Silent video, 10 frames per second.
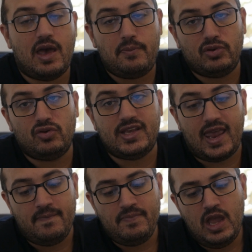un peu
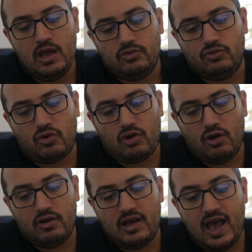d'oseille. Donc,
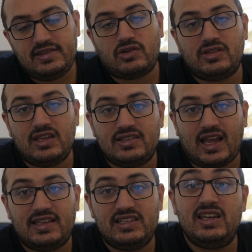euh, est-ce que c'est une
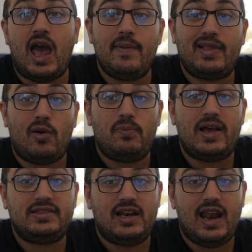stratégie à mettre en
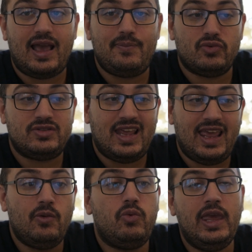place La réponse
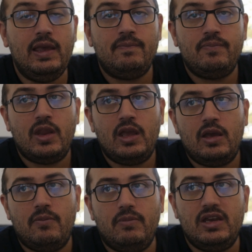est oui.
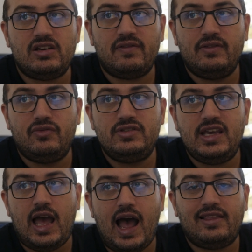Mais j'ai envie de vous
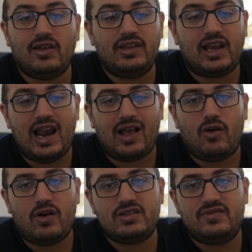dire, attendez que la
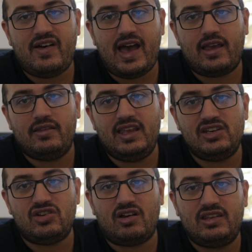grosse vague
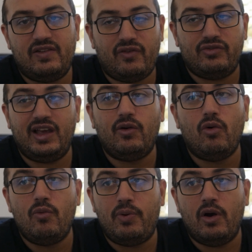des gens qui font des
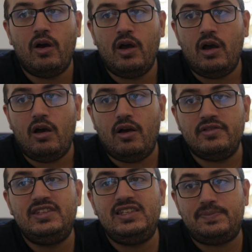groupes
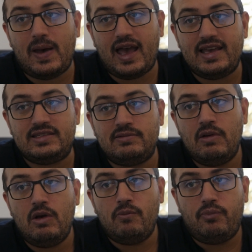disparaisse
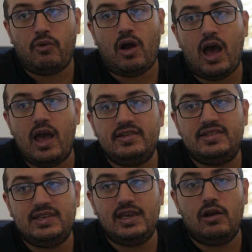pour
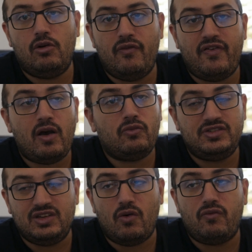ainsi le faire, ou
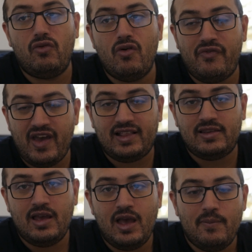sinon vous le
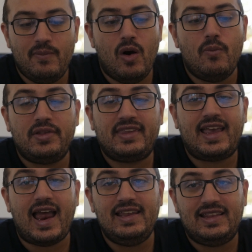faites, mais en mode
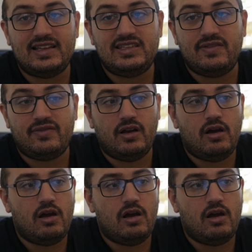qualitatif.